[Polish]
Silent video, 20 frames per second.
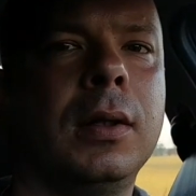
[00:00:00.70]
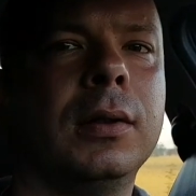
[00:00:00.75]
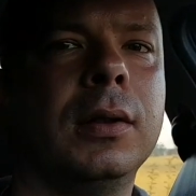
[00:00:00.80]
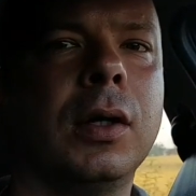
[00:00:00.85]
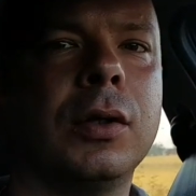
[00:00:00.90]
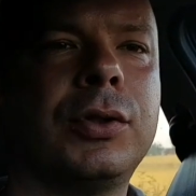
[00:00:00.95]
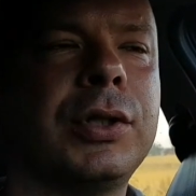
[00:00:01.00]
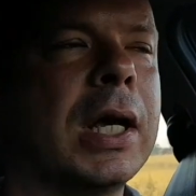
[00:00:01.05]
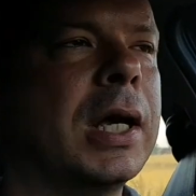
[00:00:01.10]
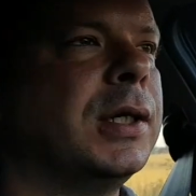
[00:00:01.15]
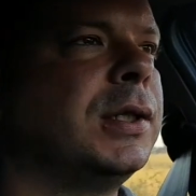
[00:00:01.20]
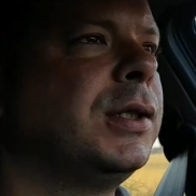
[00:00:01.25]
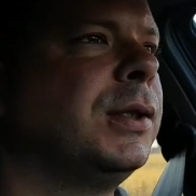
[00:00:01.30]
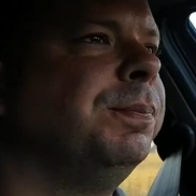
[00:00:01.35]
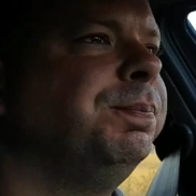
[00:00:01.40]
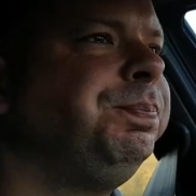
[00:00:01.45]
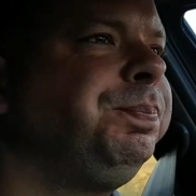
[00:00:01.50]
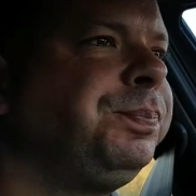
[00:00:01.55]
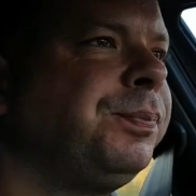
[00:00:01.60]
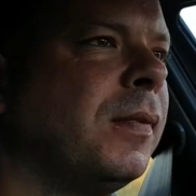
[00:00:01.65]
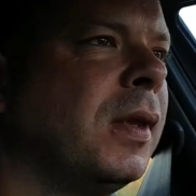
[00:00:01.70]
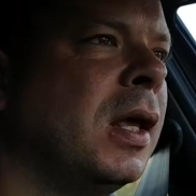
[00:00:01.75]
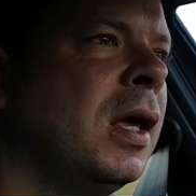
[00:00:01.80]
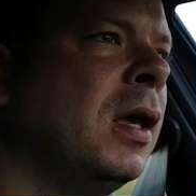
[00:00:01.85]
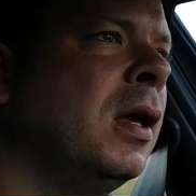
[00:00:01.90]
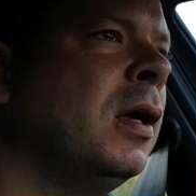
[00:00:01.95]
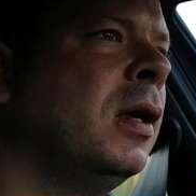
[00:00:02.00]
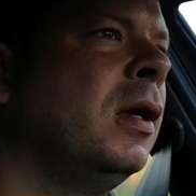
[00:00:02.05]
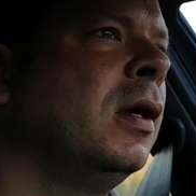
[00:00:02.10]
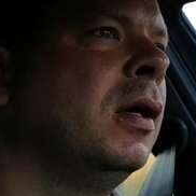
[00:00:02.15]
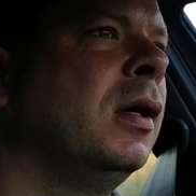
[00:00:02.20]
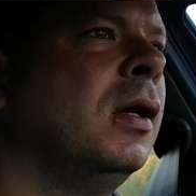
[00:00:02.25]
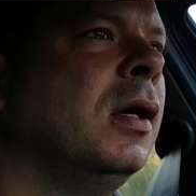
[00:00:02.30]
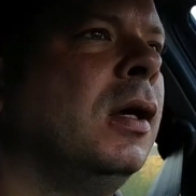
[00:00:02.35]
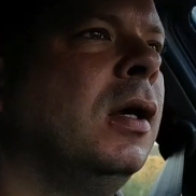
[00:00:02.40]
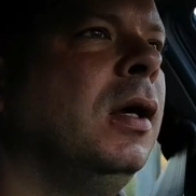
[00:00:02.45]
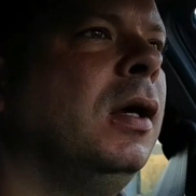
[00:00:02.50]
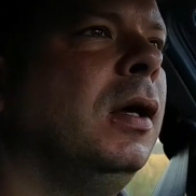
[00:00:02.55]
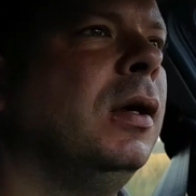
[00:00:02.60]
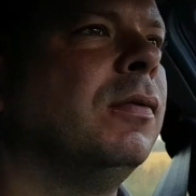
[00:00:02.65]
No cześć.
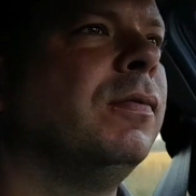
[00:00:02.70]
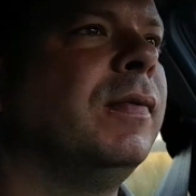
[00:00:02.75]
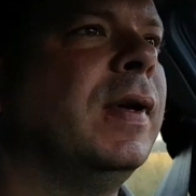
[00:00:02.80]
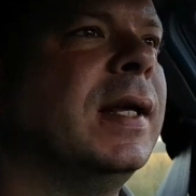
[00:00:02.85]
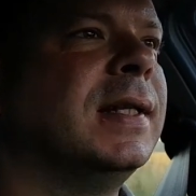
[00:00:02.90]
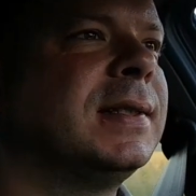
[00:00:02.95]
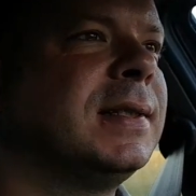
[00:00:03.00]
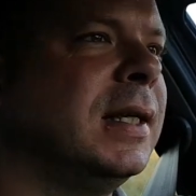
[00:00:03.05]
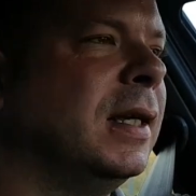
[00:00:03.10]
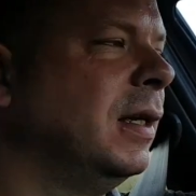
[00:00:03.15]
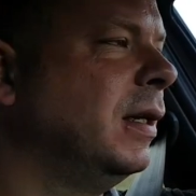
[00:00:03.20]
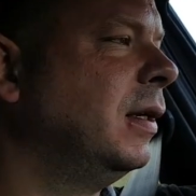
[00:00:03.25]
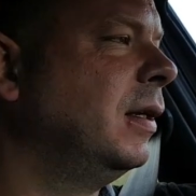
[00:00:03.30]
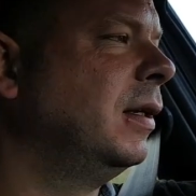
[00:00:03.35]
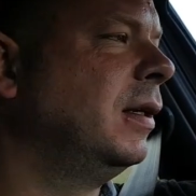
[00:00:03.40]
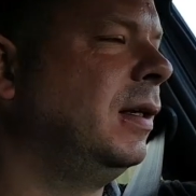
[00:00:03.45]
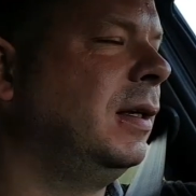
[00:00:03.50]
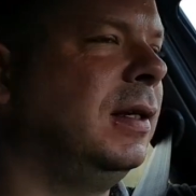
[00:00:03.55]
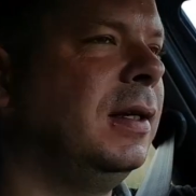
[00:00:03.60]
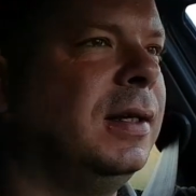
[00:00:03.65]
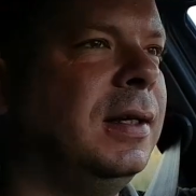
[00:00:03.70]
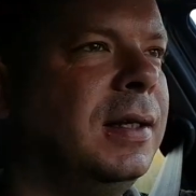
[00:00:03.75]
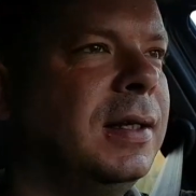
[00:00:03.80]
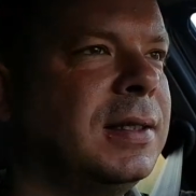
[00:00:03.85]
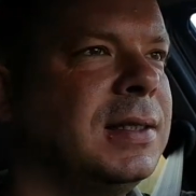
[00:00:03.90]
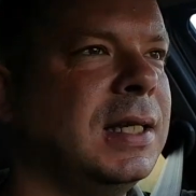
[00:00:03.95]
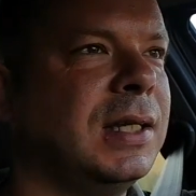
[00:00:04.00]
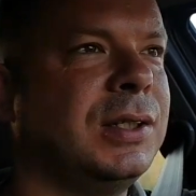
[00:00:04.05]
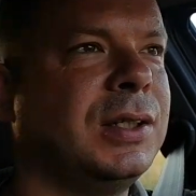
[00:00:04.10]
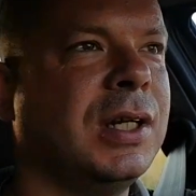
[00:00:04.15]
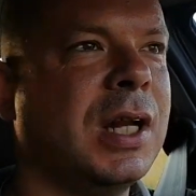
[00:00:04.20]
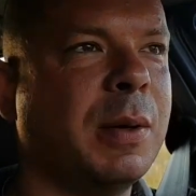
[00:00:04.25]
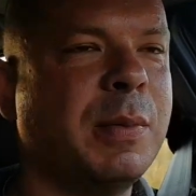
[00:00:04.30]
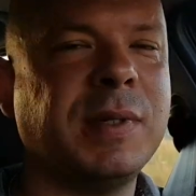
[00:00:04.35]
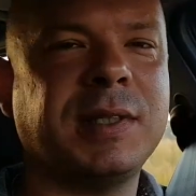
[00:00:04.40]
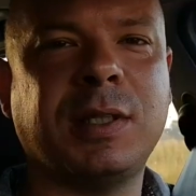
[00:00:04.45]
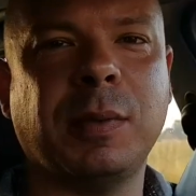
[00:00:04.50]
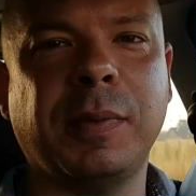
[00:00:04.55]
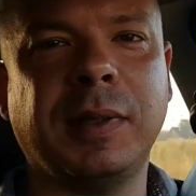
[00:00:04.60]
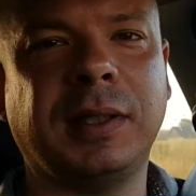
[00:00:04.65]
Więc y,
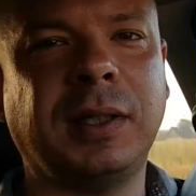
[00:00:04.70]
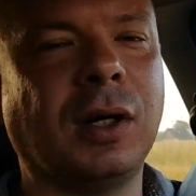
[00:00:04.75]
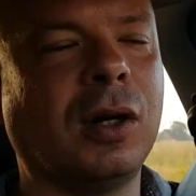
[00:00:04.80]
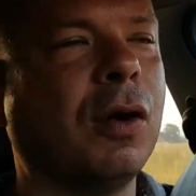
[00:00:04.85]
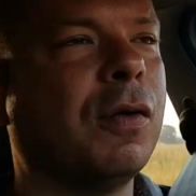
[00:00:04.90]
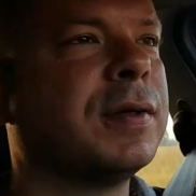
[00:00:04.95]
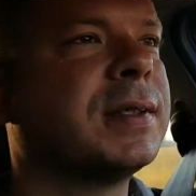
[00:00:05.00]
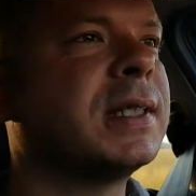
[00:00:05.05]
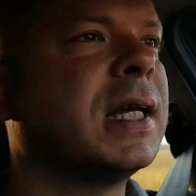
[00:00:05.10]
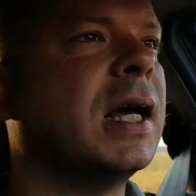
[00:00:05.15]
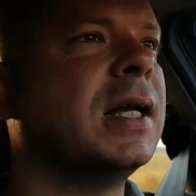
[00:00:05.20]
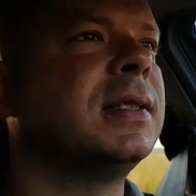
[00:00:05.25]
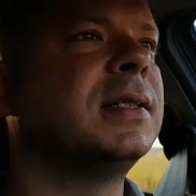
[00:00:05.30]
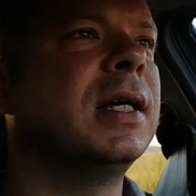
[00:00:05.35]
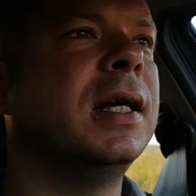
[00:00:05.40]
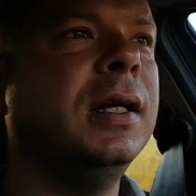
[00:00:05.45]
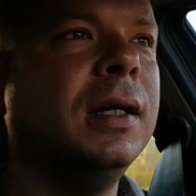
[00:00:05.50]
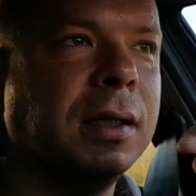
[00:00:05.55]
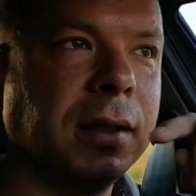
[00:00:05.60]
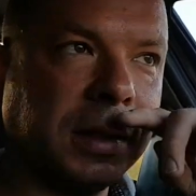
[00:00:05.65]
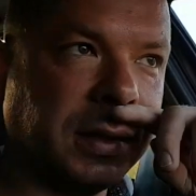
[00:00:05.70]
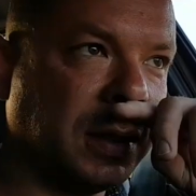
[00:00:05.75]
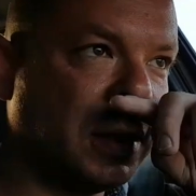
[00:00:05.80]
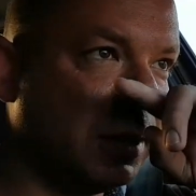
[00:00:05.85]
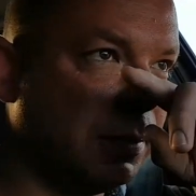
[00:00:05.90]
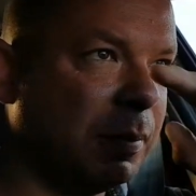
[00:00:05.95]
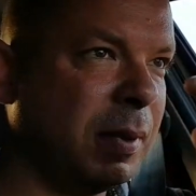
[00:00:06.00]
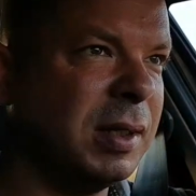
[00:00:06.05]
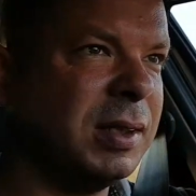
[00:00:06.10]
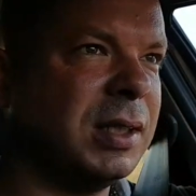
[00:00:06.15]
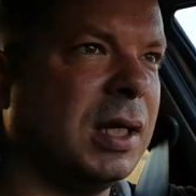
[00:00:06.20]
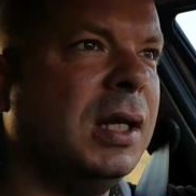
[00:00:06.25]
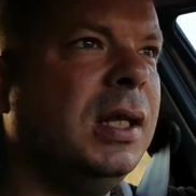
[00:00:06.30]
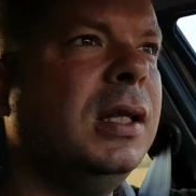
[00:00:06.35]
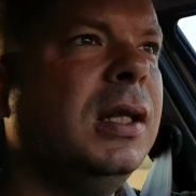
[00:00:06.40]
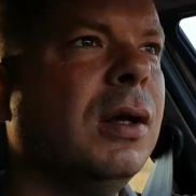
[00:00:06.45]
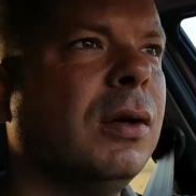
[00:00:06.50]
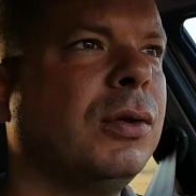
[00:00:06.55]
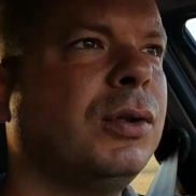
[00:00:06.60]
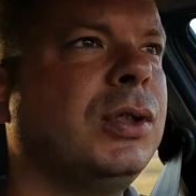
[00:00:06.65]
zaczynamy sobie drogowskazy. Y, będzie
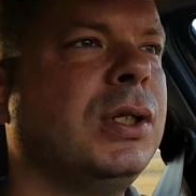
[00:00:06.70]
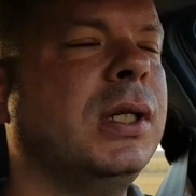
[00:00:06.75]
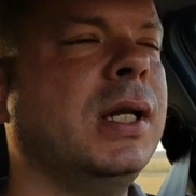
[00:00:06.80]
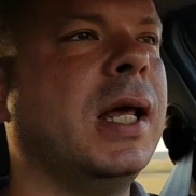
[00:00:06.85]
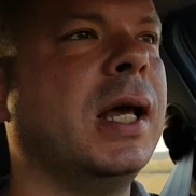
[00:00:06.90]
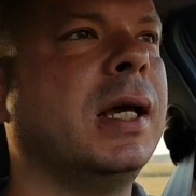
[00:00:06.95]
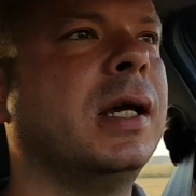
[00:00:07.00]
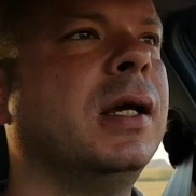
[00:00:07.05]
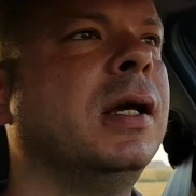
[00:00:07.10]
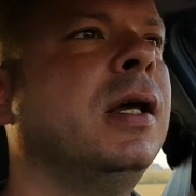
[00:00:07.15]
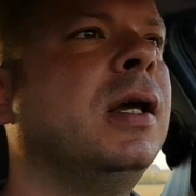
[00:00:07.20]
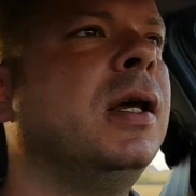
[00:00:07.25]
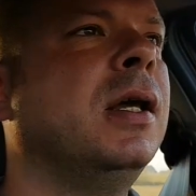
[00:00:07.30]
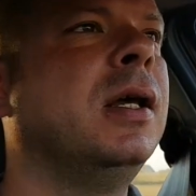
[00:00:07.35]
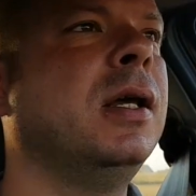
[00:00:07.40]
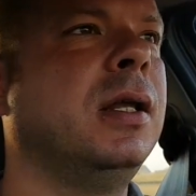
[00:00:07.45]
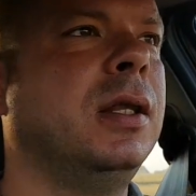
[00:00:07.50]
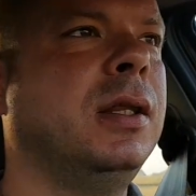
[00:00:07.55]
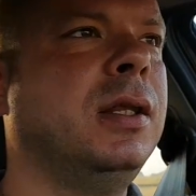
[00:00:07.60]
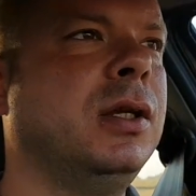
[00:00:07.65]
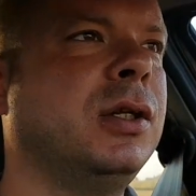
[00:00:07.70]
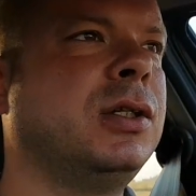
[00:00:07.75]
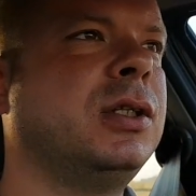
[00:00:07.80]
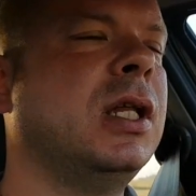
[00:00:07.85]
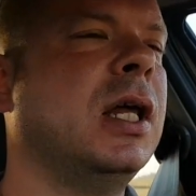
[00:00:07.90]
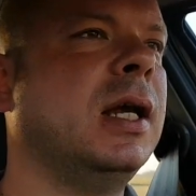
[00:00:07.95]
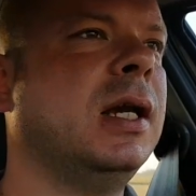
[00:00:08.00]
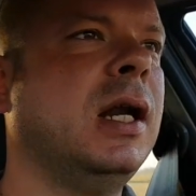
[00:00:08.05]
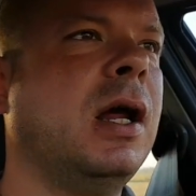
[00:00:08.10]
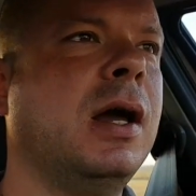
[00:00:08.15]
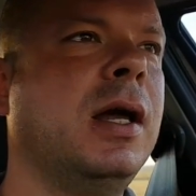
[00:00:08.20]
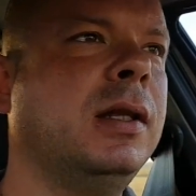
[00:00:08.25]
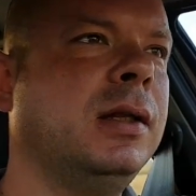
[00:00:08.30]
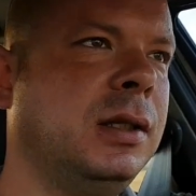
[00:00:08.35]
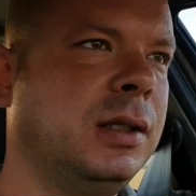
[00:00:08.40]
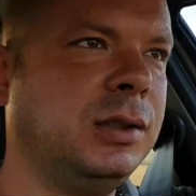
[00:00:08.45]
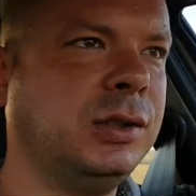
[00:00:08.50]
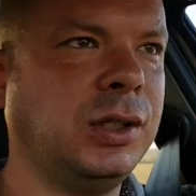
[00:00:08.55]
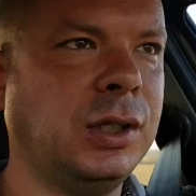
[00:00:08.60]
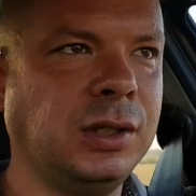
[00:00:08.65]
inny odcinek niż
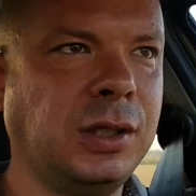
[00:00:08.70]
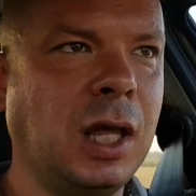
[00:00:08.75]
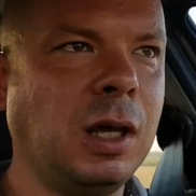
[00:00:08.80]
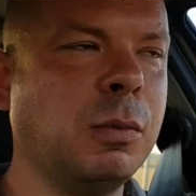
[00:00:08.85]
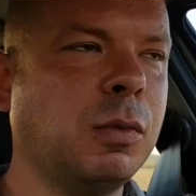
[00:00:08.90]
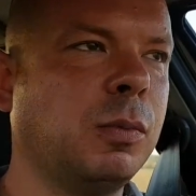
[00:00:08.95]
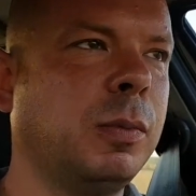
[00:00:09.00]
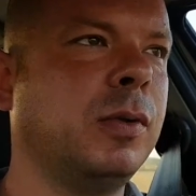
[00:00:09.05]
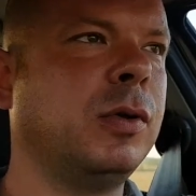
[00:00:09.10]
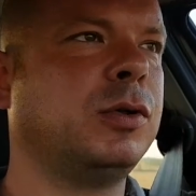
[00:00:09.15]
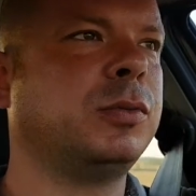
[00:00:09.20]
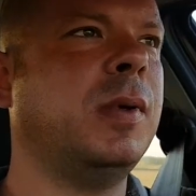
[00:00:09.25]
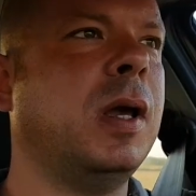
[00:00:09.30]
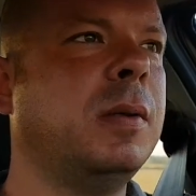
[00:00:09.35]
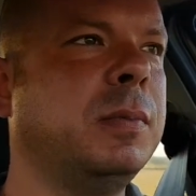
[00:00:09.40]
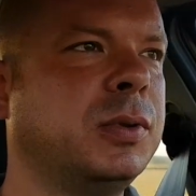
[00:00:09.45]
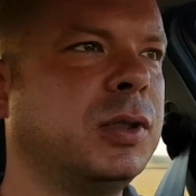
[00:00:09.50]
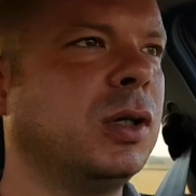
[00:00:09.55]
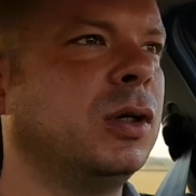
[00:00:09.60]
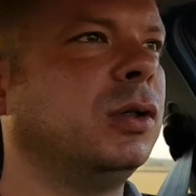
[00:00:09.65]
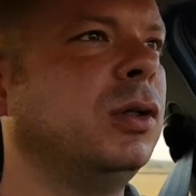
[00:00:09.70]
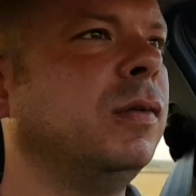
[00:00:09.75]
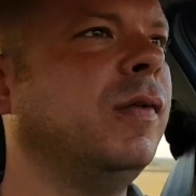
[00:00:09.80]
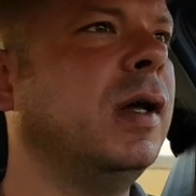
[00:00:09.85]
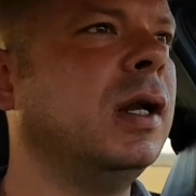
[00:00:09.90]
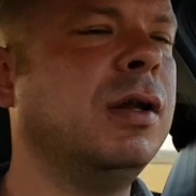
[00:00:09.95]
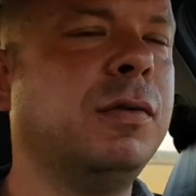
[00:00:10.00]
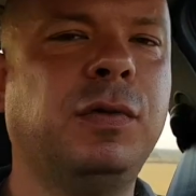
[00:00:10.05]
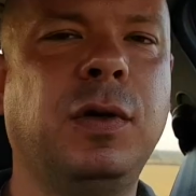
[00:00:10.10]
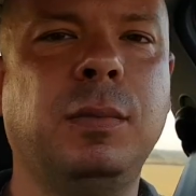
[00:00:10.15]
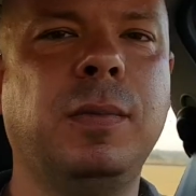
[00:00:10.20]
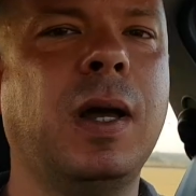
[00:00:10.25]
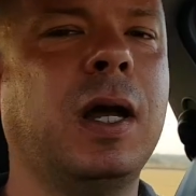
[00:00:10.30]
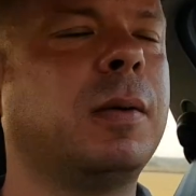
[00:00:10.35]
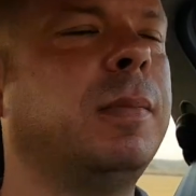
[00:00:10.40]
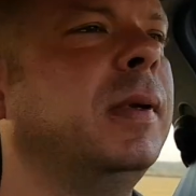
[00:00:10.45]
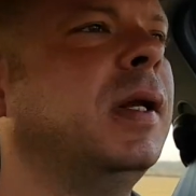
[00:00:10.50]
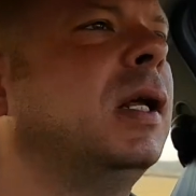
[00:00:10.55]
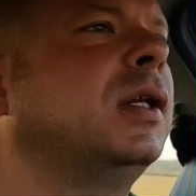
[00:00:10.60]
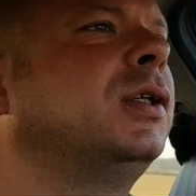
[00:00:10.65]
nagrałem tydzień temu, bo już miałem przygotowany film
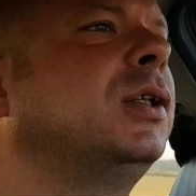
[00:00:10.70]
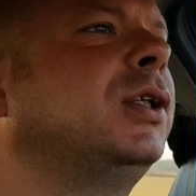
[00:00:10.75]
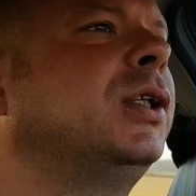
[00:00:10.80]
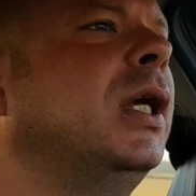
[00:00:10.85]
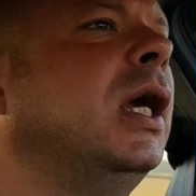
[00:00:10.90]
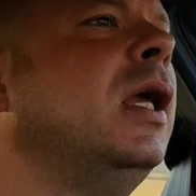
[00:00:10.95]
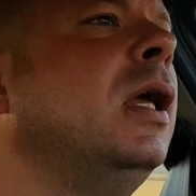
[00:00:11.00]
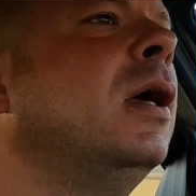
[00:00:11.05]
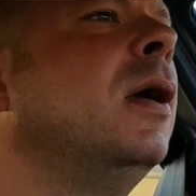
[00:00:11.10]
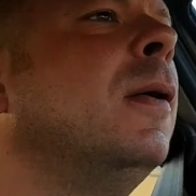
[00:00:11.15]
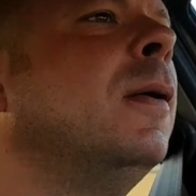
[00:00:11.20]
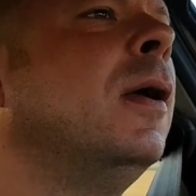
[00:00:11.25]
jakby na dzisiaj.